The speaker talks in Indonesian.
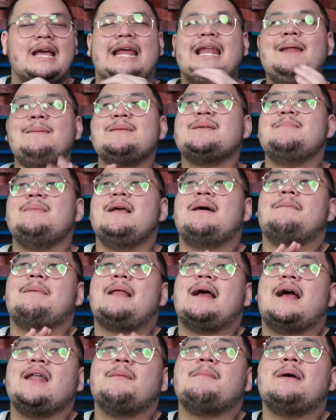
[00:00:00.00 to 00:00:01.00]
Ini bisa dalam
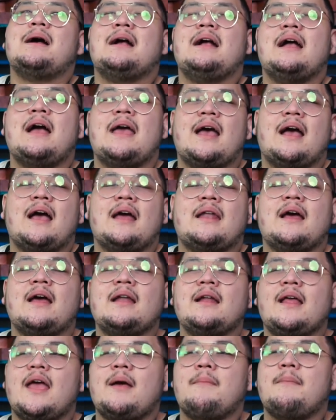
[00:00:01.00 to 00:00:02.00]
pelanggaran sama enggak ya? Karena
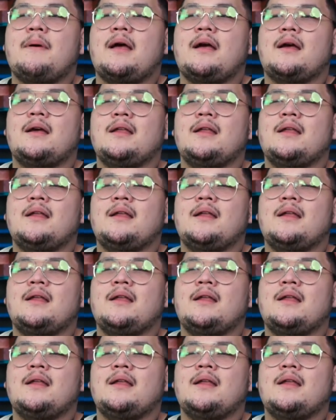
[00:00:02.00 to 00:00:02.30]
kan kayak apa ya?